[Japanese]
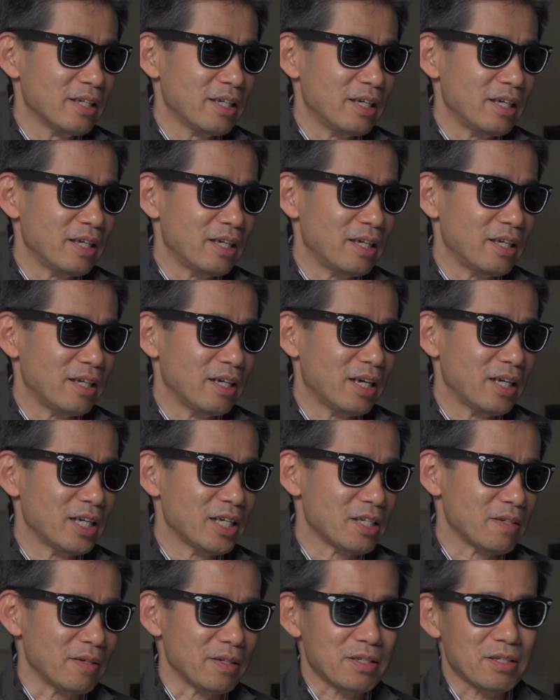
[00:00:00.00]
えー、
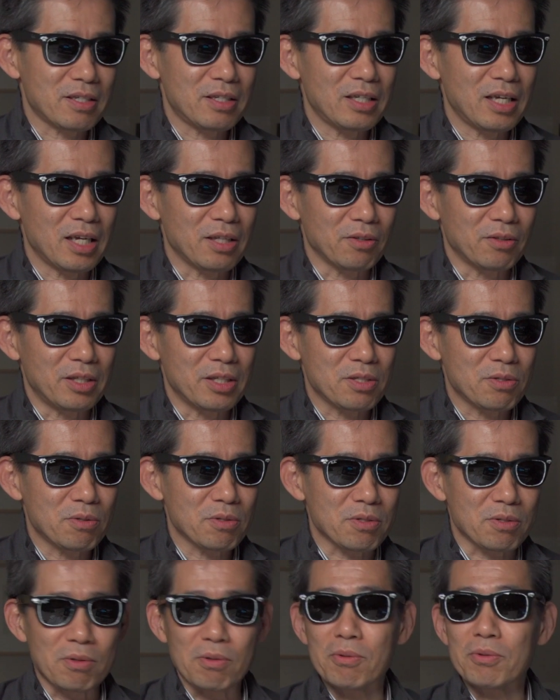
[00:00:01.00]
話は尽きないのでそ
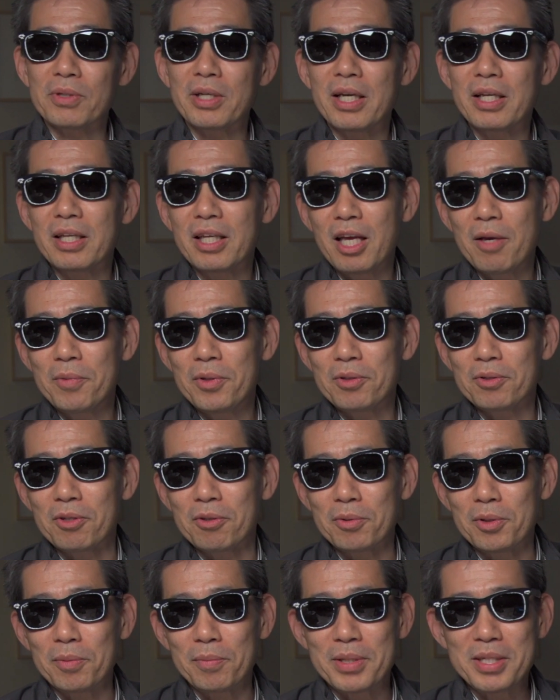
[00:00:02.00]
ろそろこの辺でやめようと
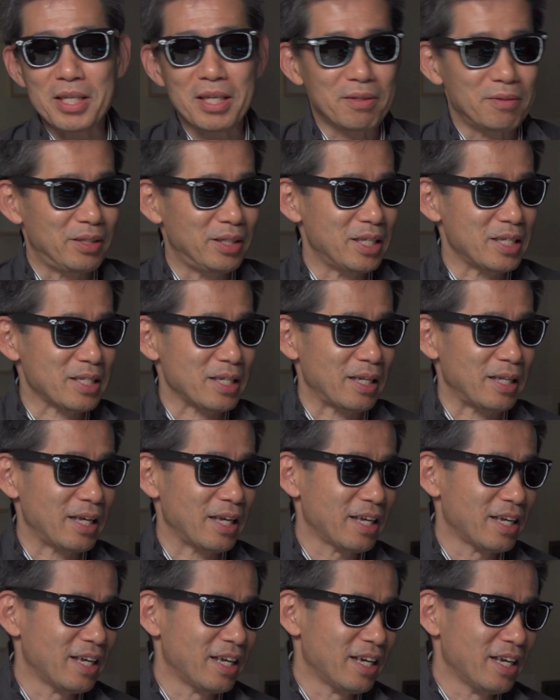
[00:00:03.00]
思いますけどいいですかね、
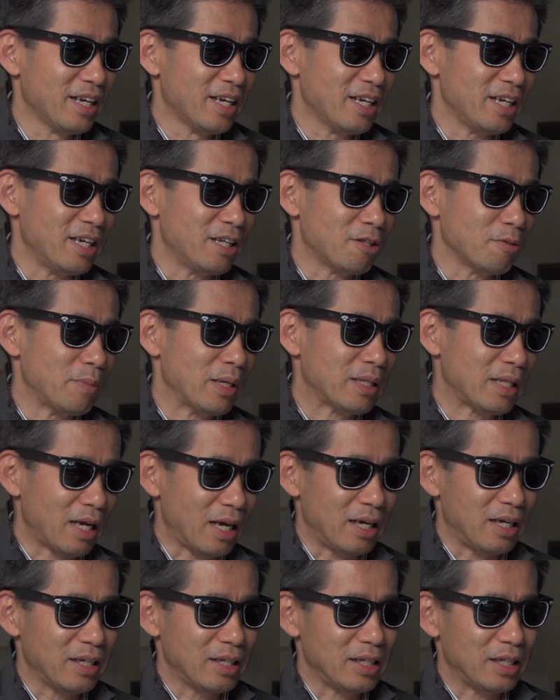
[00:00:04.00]
えーとま
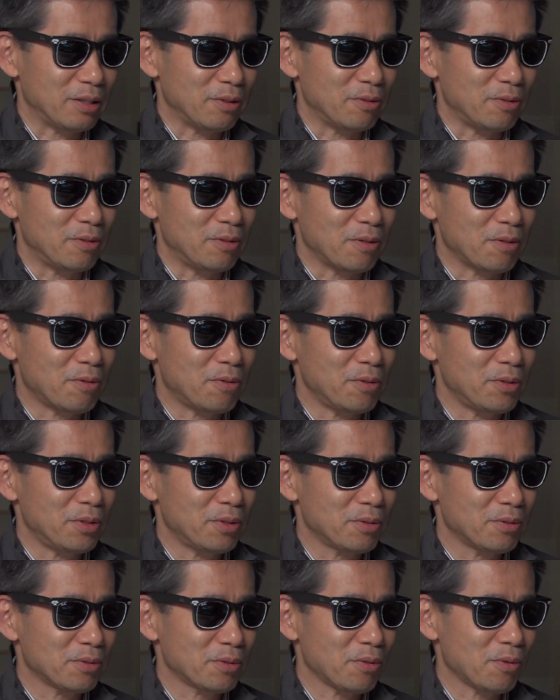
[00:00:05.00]
たあのこうい
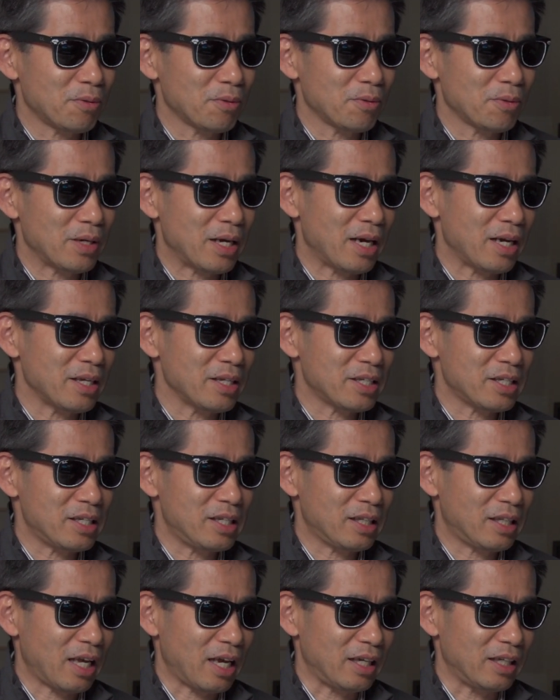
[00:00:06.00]
うところが知
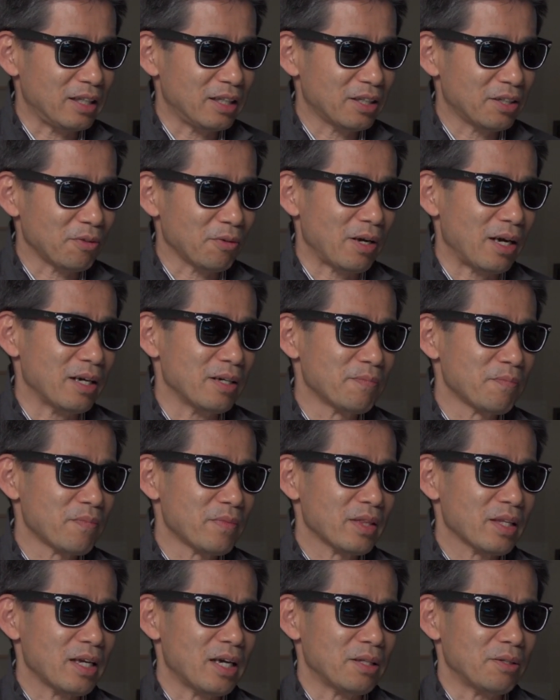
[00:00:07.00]
りたいとか
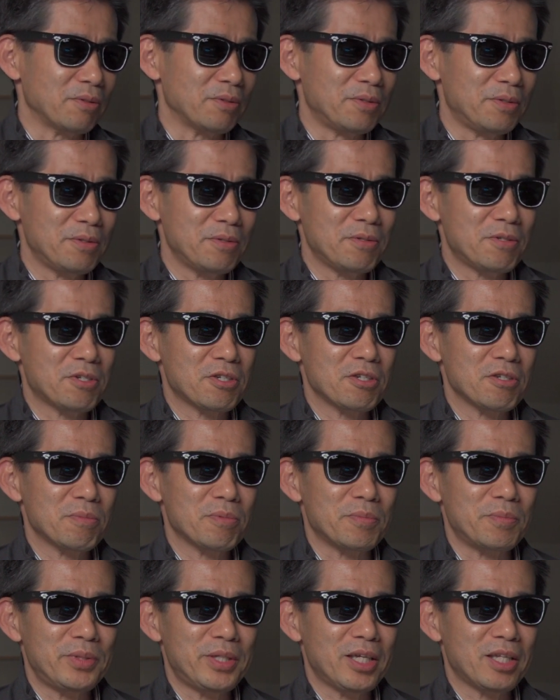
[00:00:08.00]
あの
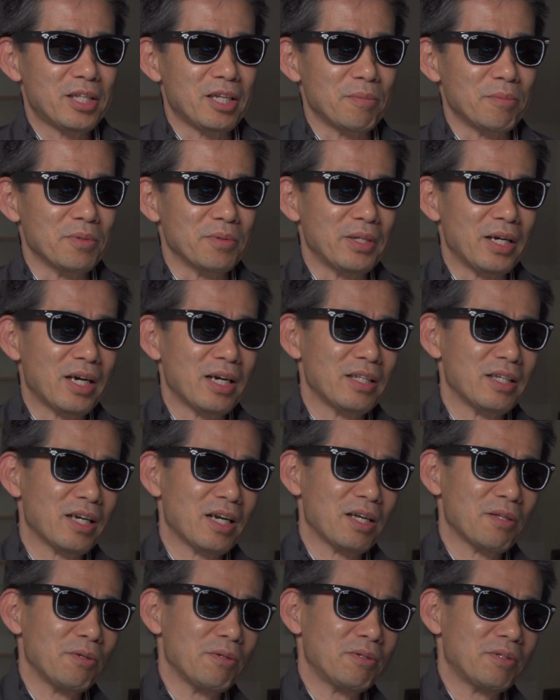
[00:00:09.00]
YouTube 見ててもなかな
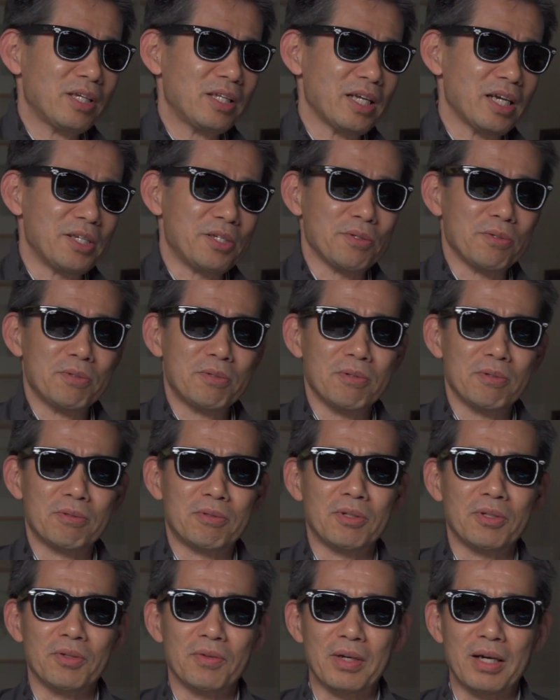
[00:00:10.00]
か載ってない情報っ
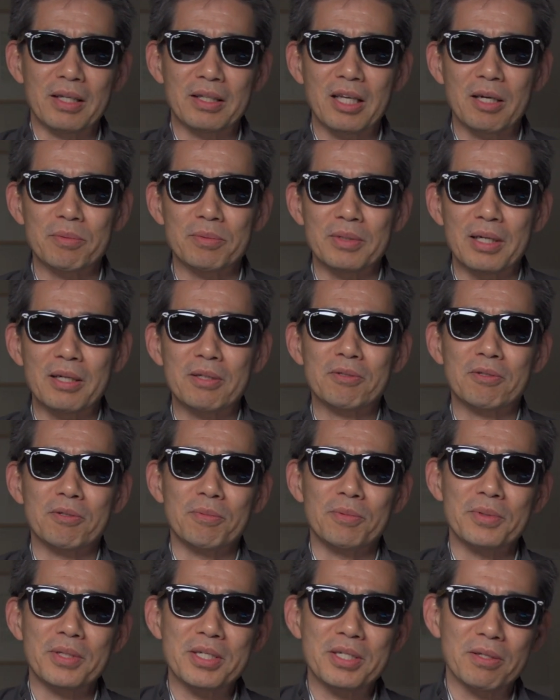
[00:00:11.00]
ていうのが多分あると
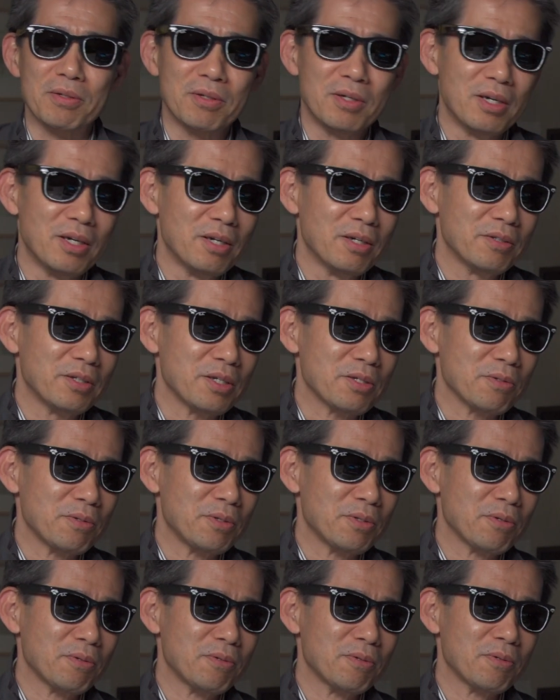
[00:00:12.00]
思うんですよ。でそう
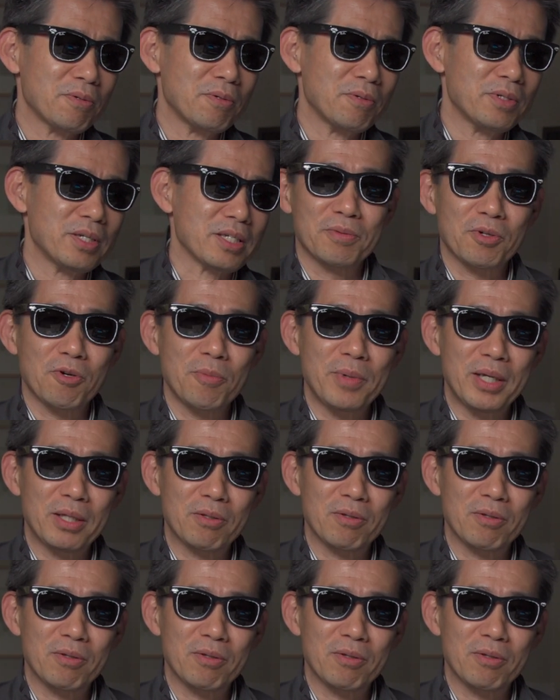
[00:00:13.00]
いうところをですコメ